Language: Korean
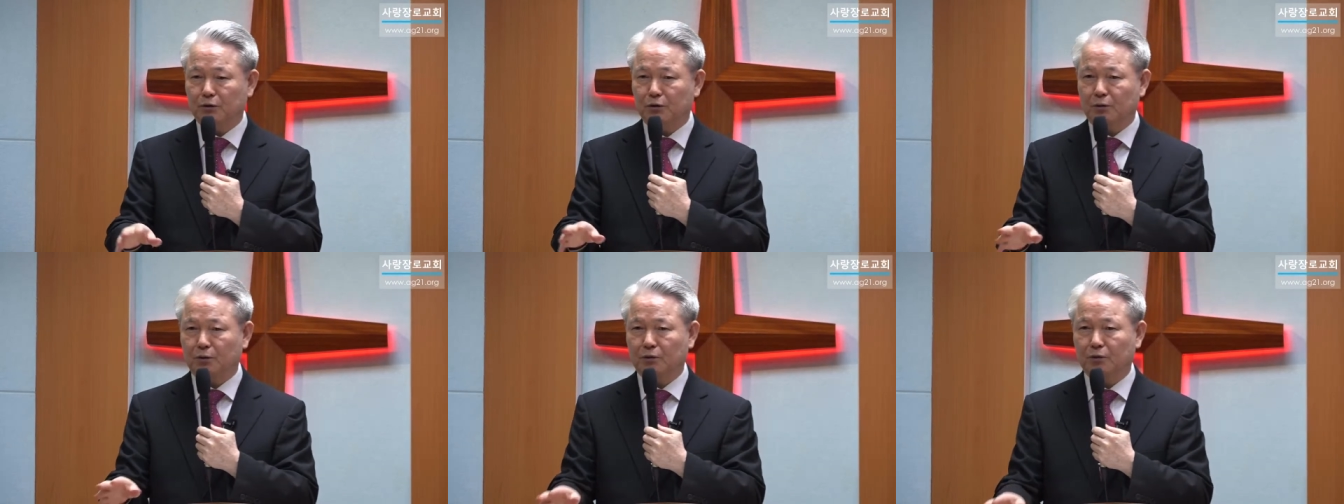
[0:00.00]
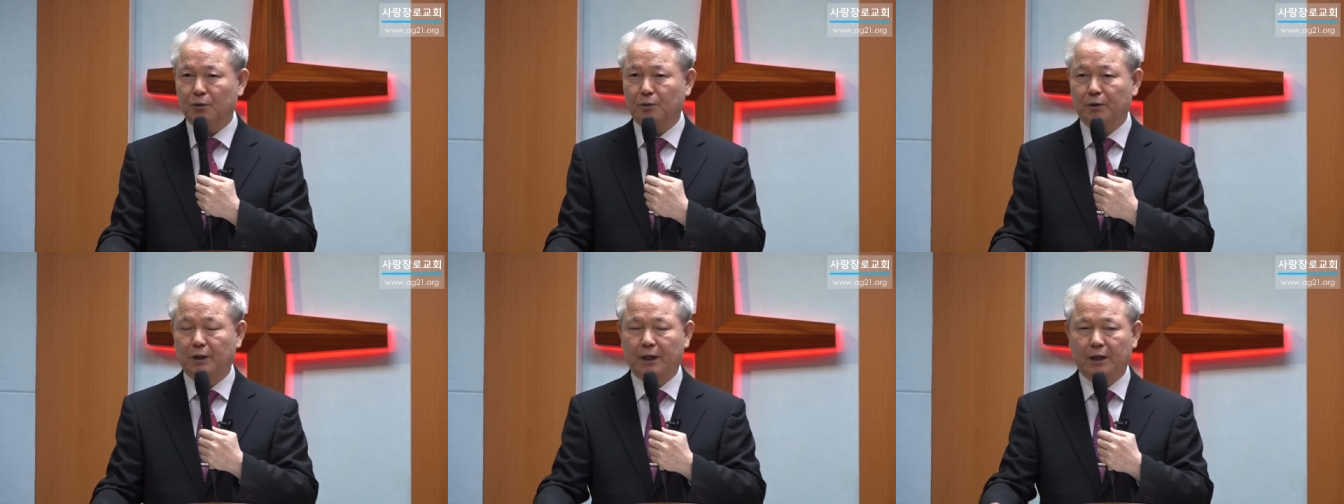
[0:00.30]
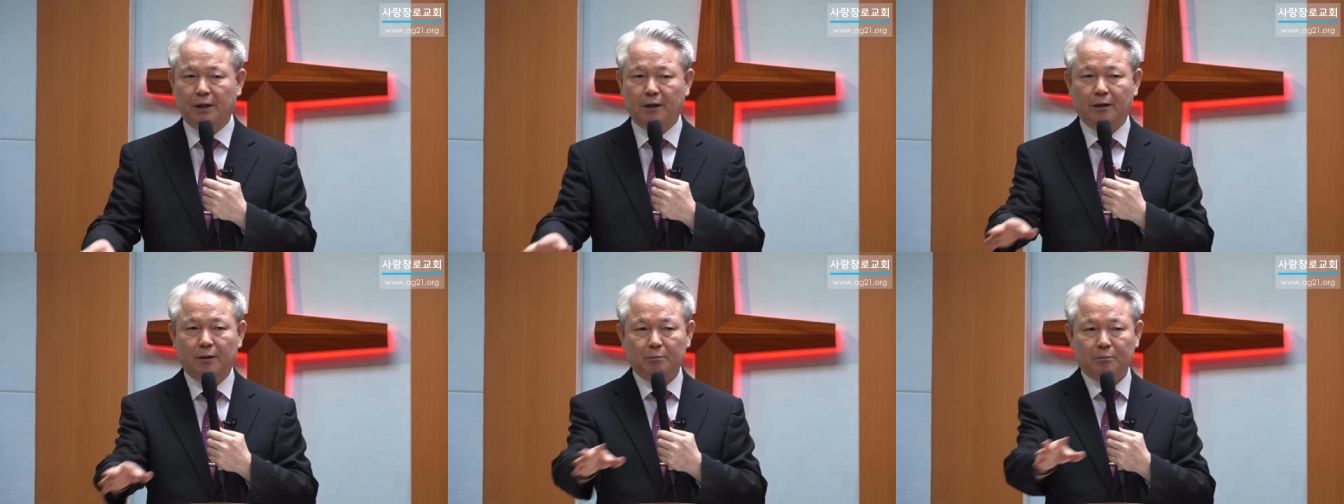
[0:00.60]

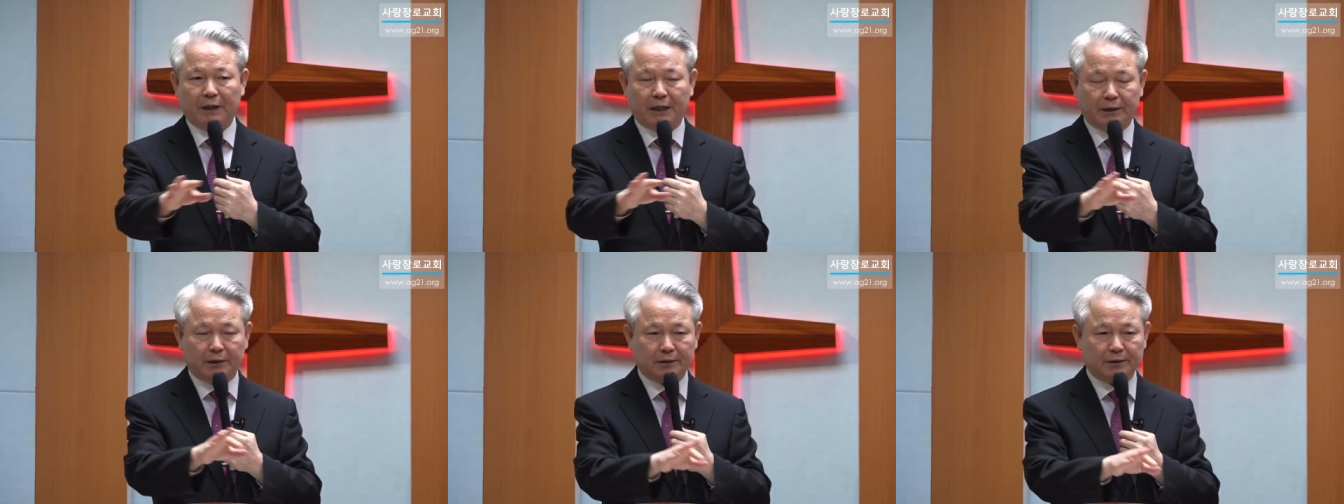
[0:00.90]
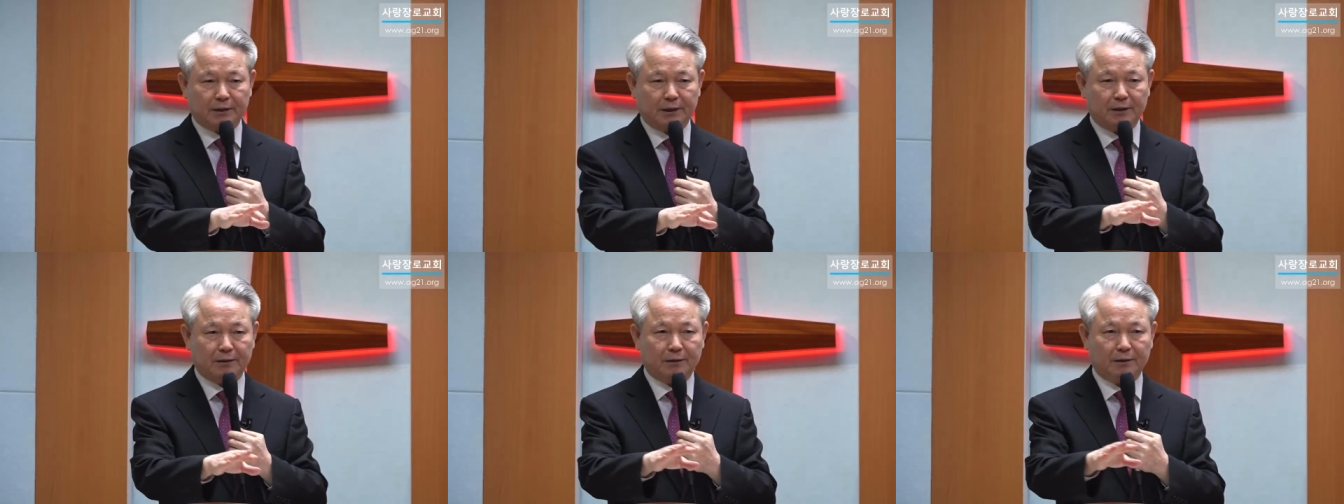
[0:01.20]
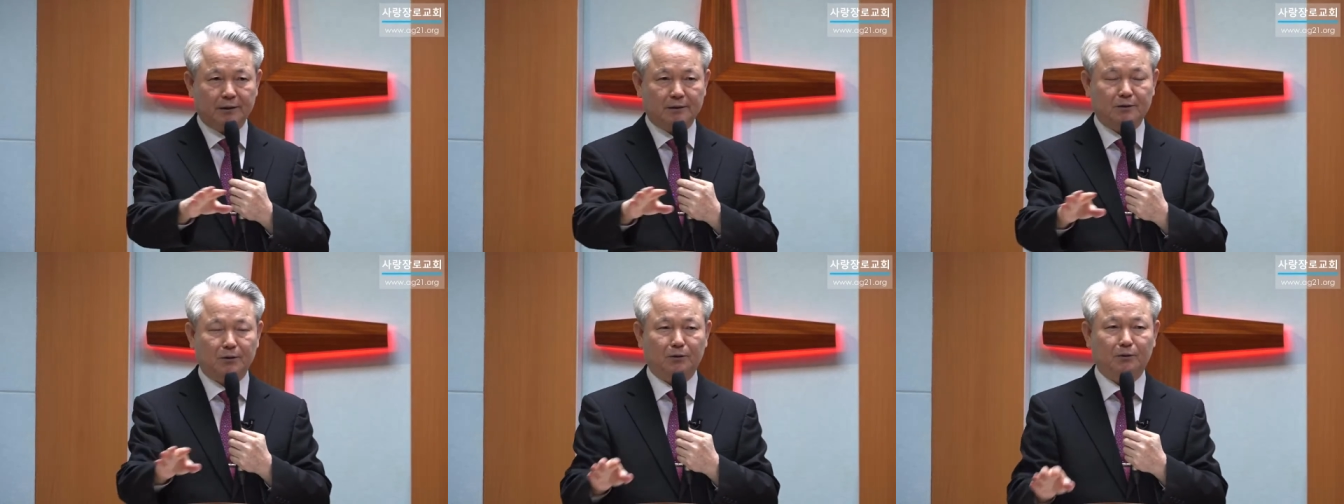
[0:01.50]
정도의
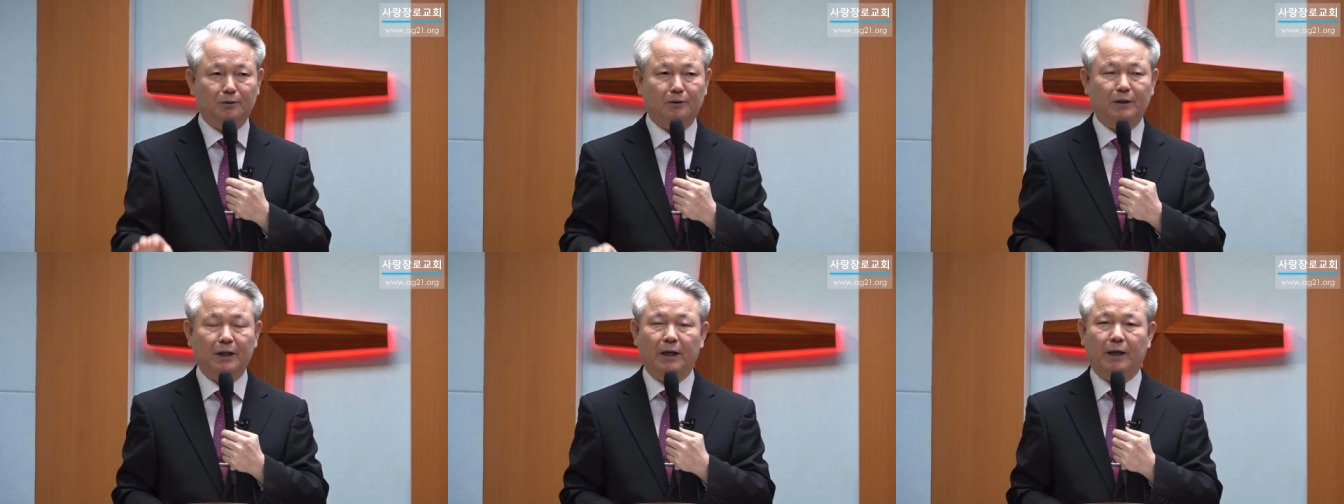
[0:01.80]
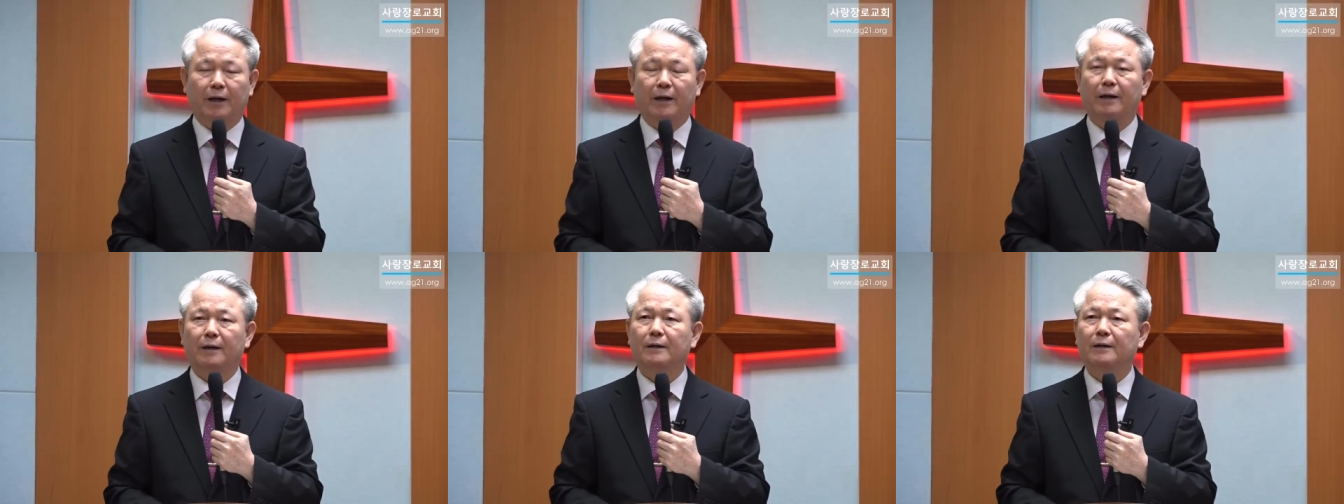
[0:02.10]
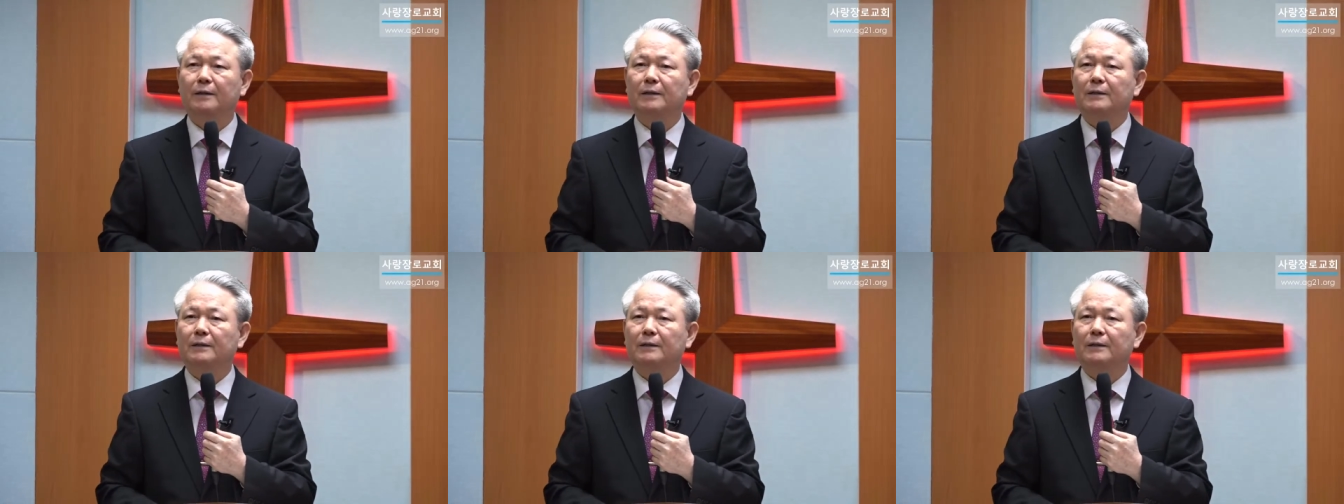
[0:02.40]
바리새인들이 있었는데